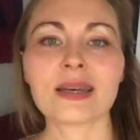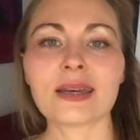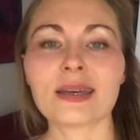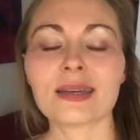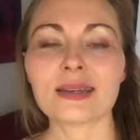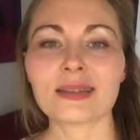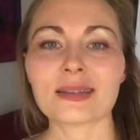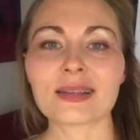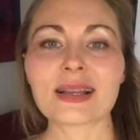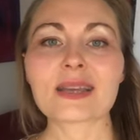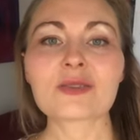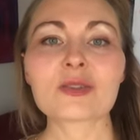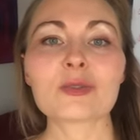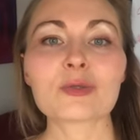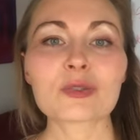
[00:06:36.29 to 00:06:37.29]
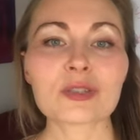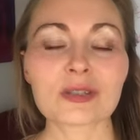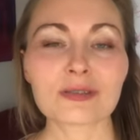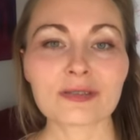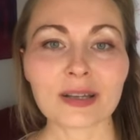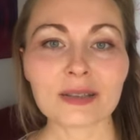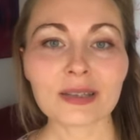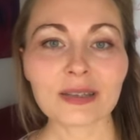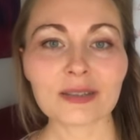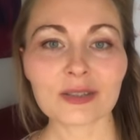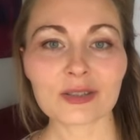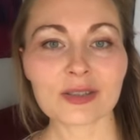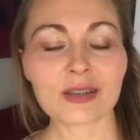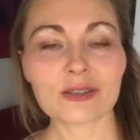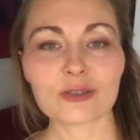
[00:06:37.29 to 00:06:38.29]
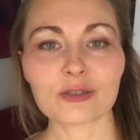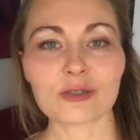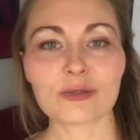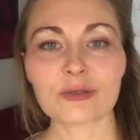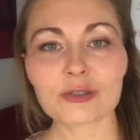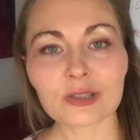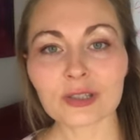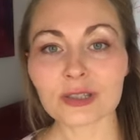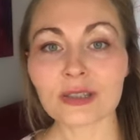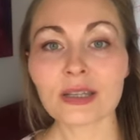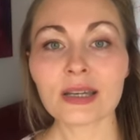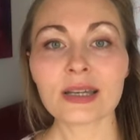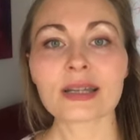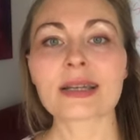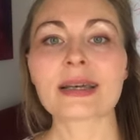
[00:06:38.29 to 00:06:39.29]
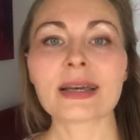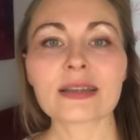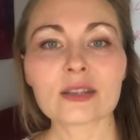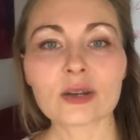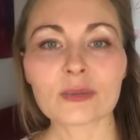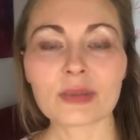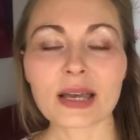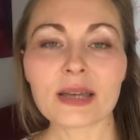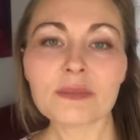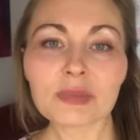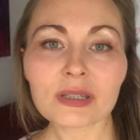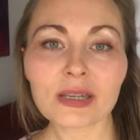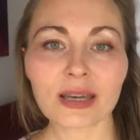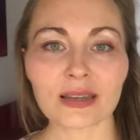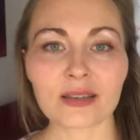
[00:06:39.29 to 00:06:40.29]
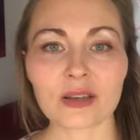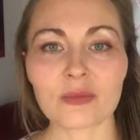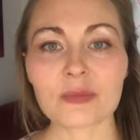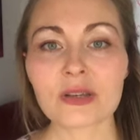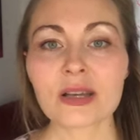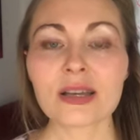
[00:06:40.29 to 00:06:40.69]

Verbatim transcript: E, dla zilustrowania tej zależności genom-epigenom